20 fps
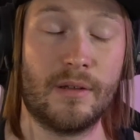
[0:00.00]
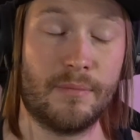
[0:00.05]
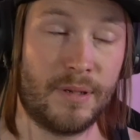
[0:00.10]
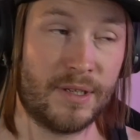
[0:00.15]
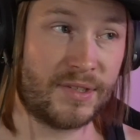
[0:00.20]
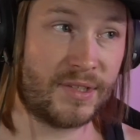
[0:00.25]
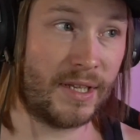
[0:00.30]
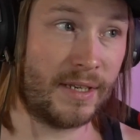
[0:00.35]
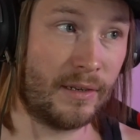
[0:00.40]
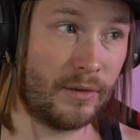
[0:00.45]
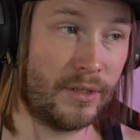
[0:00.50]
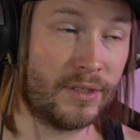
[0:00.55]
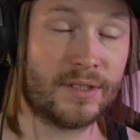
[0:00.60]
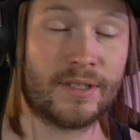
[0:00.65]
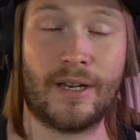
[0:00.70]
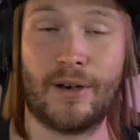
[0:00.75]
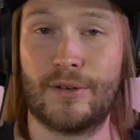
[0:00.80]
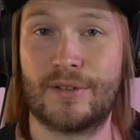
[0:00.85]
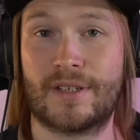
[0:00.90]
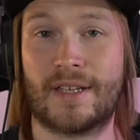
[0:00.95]
Bis dann,
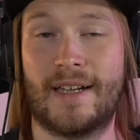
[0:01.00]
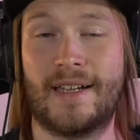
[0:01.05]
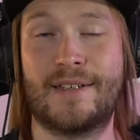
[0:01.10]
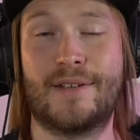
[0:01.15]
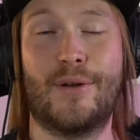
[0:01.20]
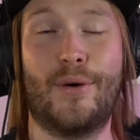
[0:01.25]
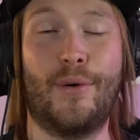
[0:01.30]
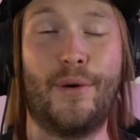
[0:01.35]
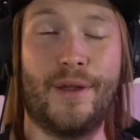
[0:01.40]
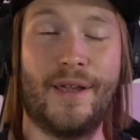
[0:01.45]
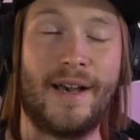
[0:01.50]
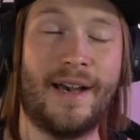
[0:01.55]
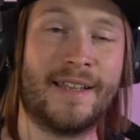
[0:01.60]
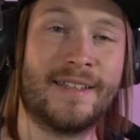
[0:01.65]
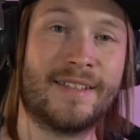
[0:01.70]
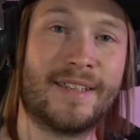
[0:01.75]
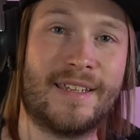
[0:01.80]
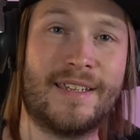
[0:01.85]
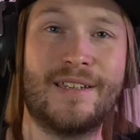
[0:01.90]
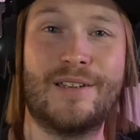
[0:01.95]
Leute. Haut rein. Euer
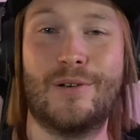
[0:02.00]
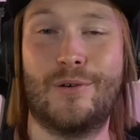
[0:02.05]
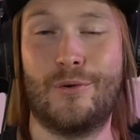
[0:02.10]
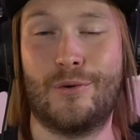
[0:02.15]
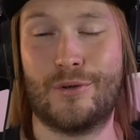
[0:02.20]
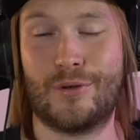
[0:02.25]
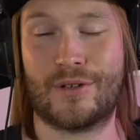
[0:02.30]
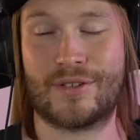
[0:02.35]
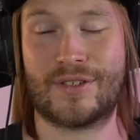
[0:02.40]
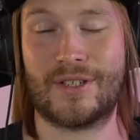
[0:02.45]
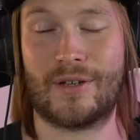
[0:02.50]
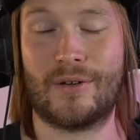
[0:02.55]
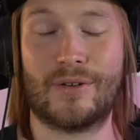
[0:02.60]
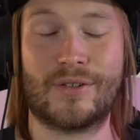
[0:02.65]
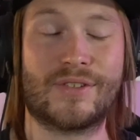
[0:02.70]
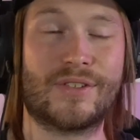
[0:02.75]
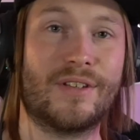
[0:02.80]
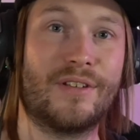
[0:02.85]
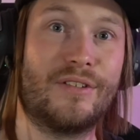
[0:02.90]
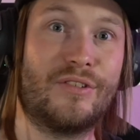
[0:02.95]
André oder auch
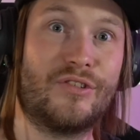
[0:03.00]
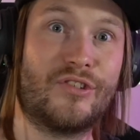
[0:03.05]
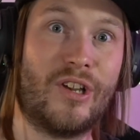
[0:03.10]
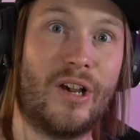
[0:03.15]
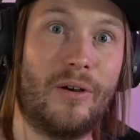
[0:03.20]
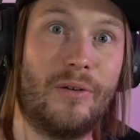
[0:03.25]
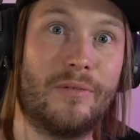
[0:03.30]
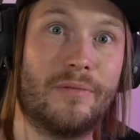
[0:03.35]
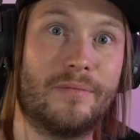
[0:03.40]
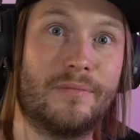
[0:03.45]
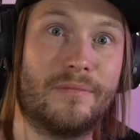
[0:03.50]
Xerox. Ciao.